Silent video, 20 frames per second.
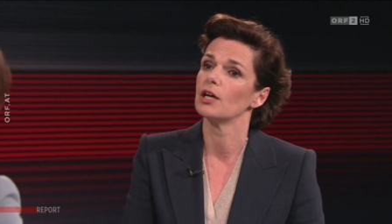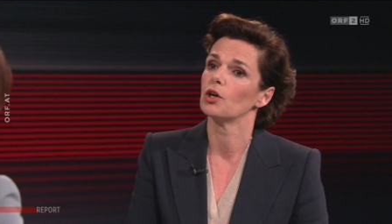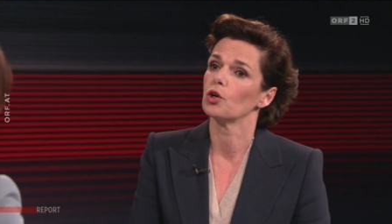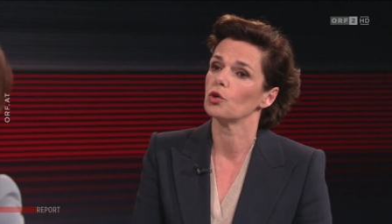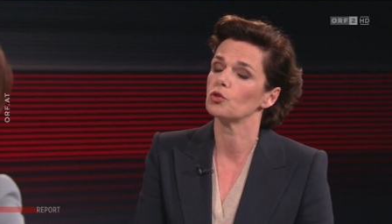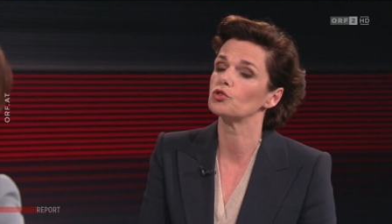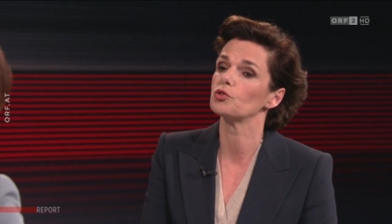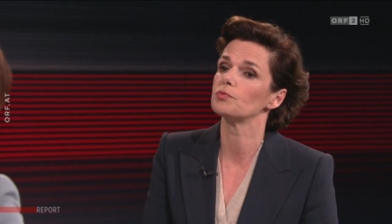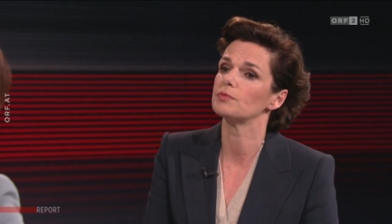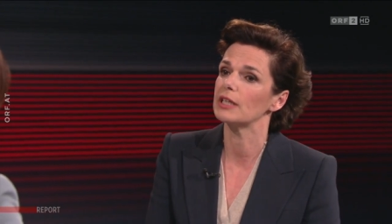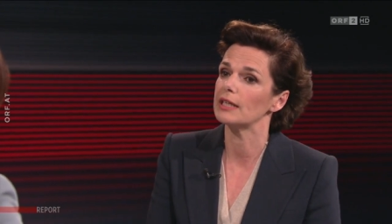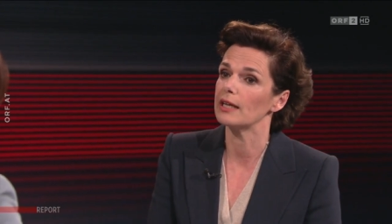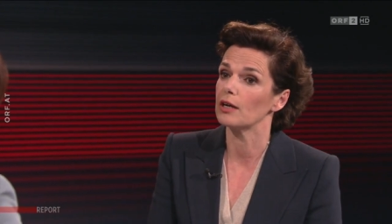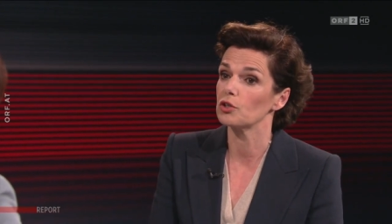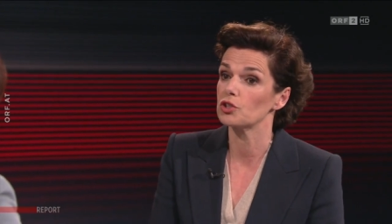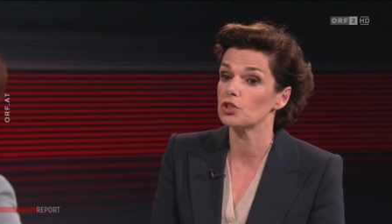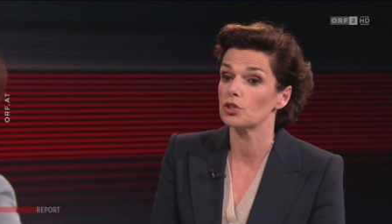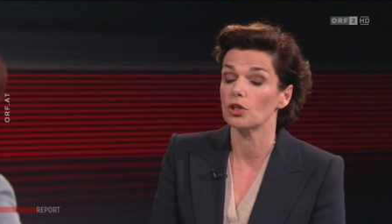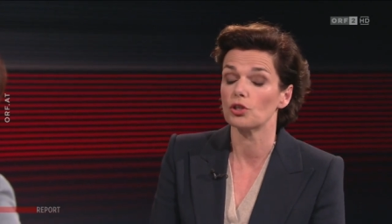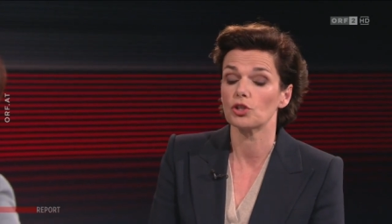und um den
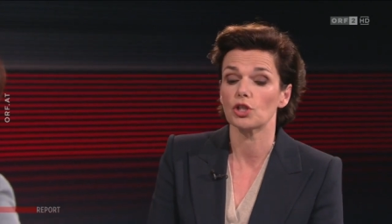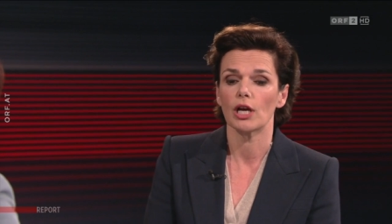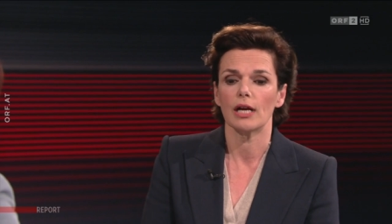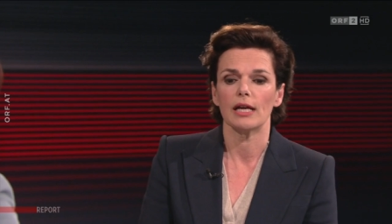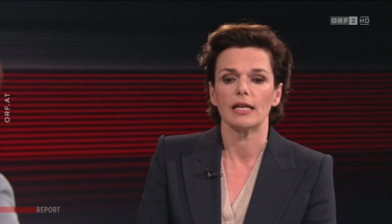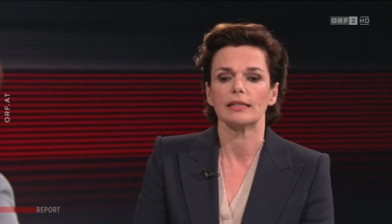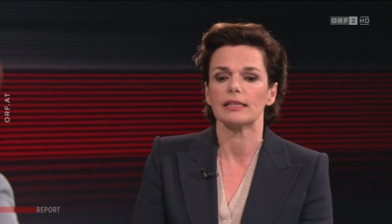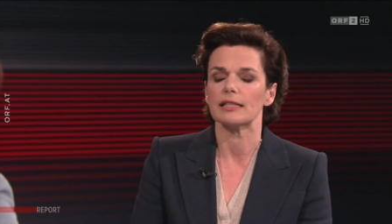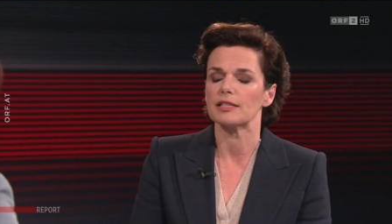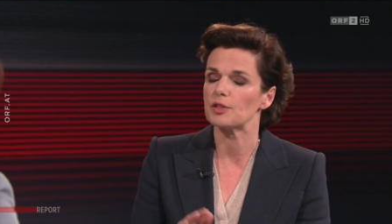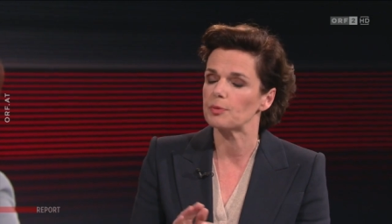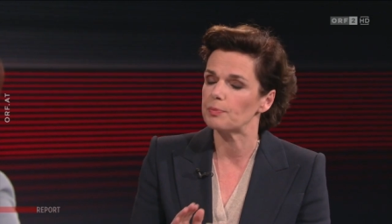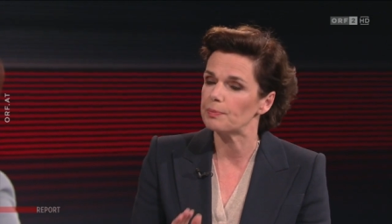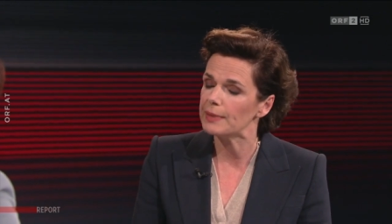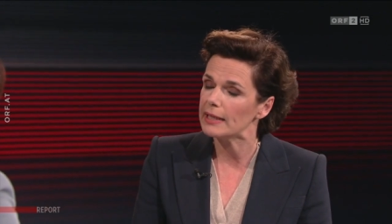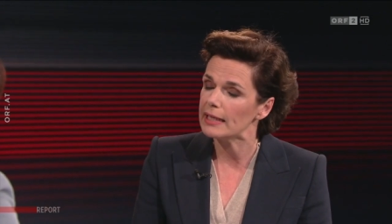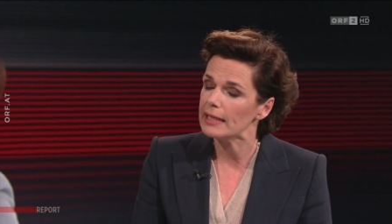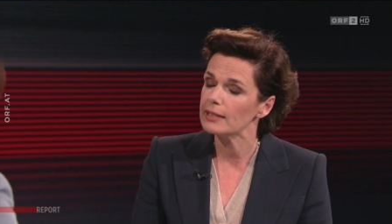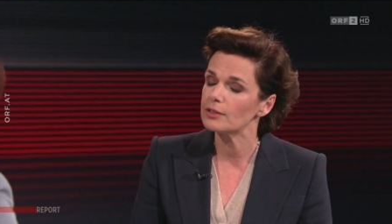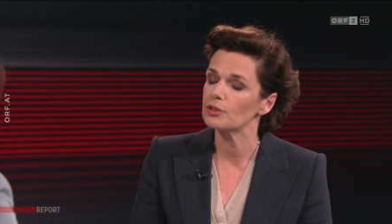Austausch das
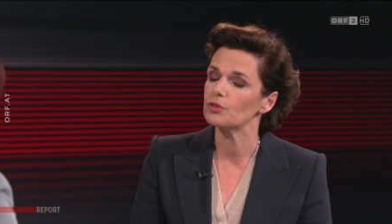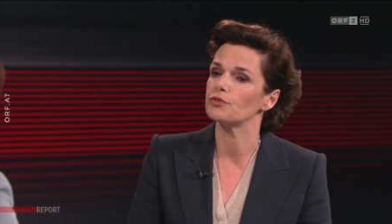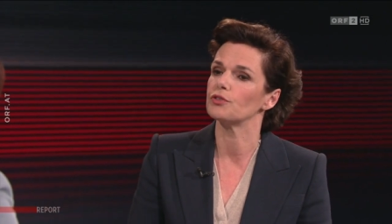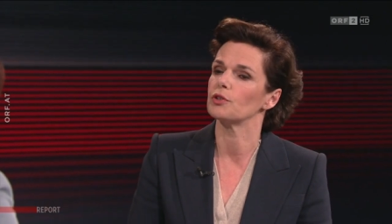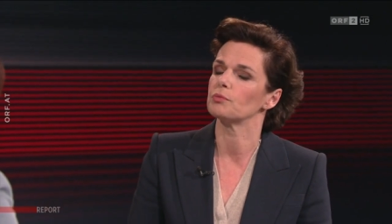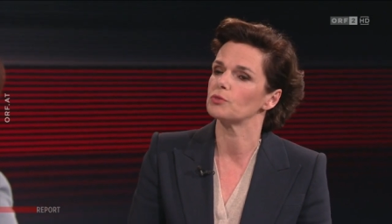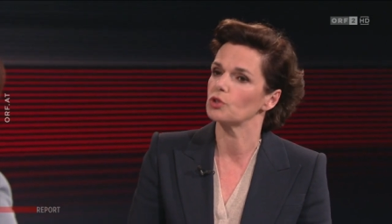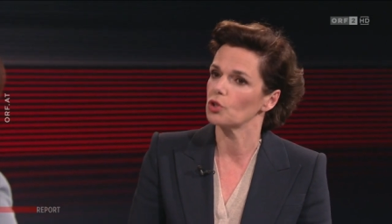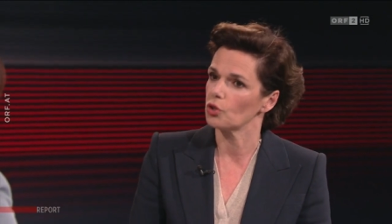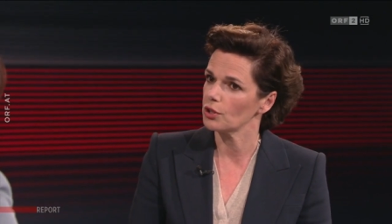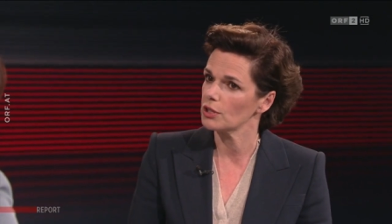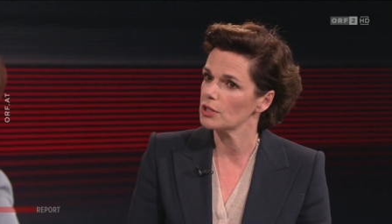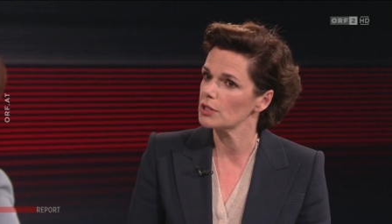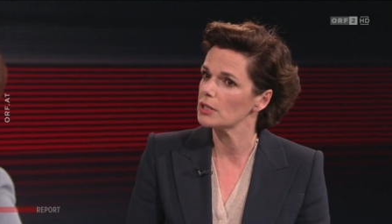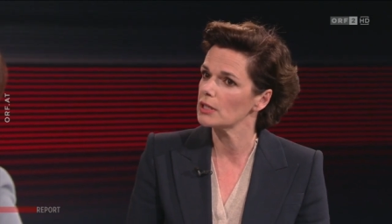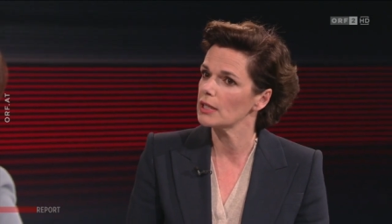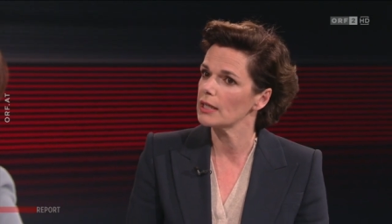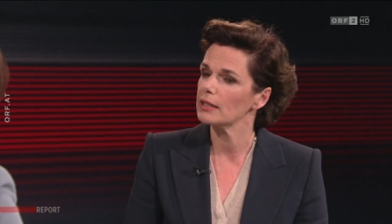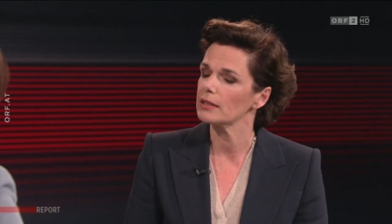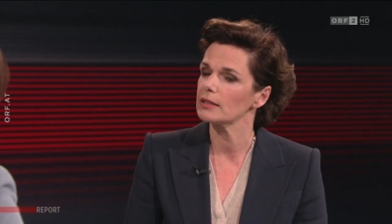Bild vom
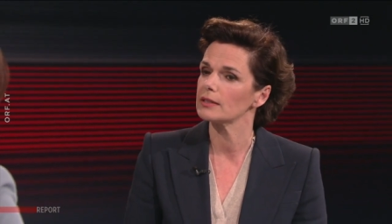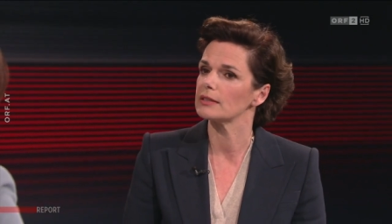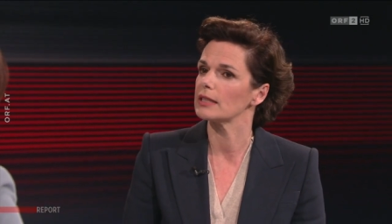Donnerstag,